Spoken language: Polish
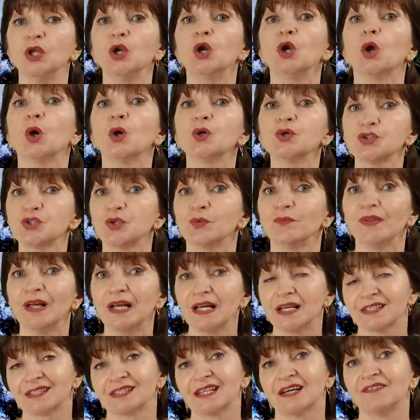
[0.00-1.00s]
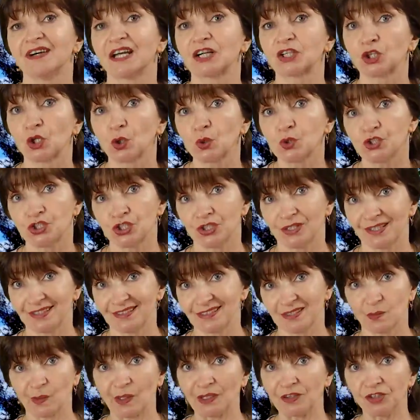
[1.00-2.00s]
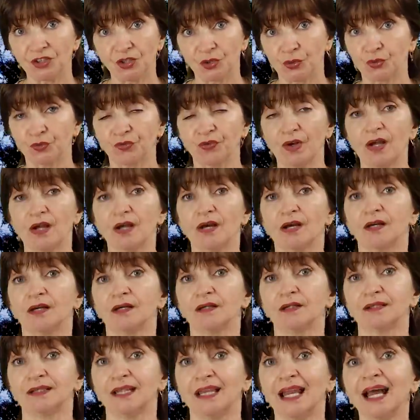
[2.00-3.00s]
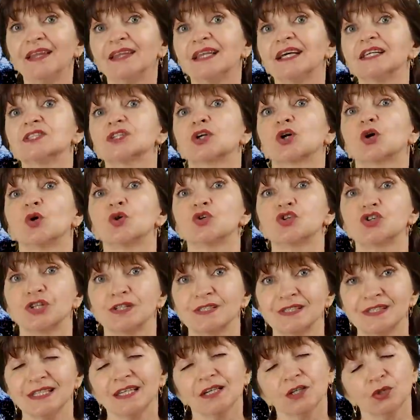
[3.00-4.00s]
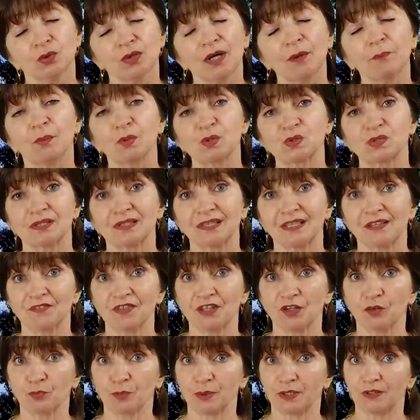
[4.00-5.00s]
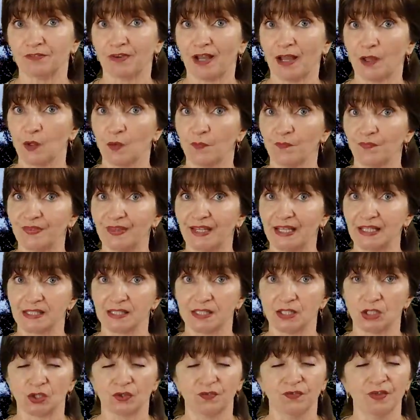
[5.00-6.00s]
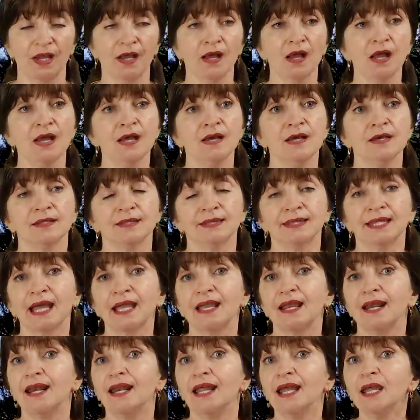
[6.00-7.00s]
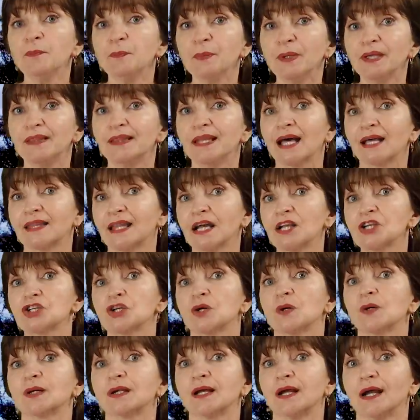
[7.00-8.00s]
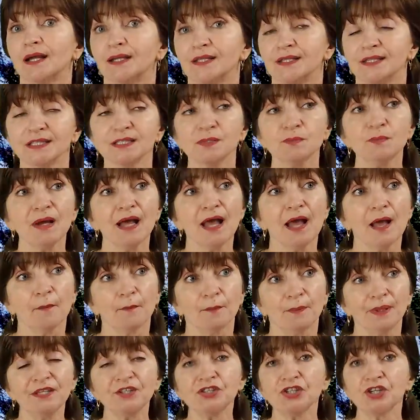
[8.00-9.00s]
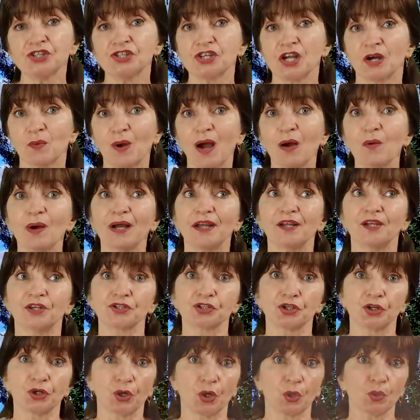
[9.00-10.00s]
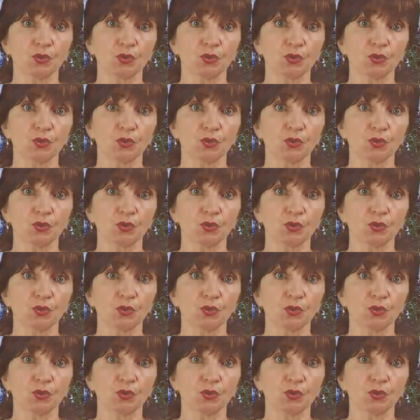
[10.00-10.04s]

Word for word: ilością zawartości tych składników e, dla nas korzystnych, które pozytywnie wpływają na zdrowie. Najlepiej na nasz organizm będzie działała, jeżeli